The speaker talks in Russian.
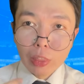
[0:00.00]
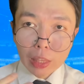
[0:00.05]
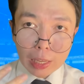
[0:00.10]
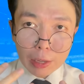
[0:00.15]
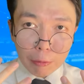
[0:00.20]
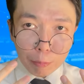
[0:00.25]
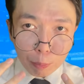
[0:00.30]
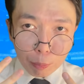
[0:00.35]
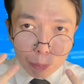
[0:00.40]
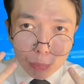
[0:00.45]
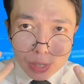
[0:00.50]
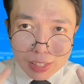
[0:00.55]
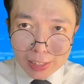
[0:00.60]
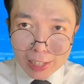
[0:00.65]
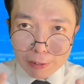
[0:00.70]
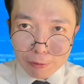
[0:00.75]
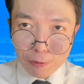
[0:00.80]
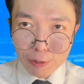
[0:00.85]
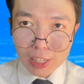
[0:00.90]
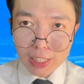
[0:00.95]
и
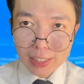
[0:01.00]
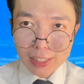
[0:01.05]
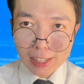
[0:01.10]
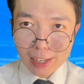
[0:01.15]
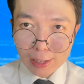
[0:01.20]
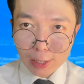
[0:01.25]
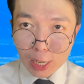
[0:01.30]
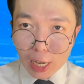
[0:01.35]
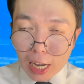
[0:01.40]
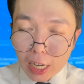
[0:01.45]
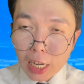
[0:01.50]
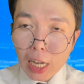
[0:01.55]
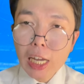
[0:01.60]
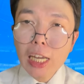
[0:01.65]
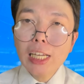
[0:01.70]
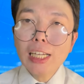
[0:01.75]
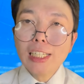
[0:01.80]
было видно, как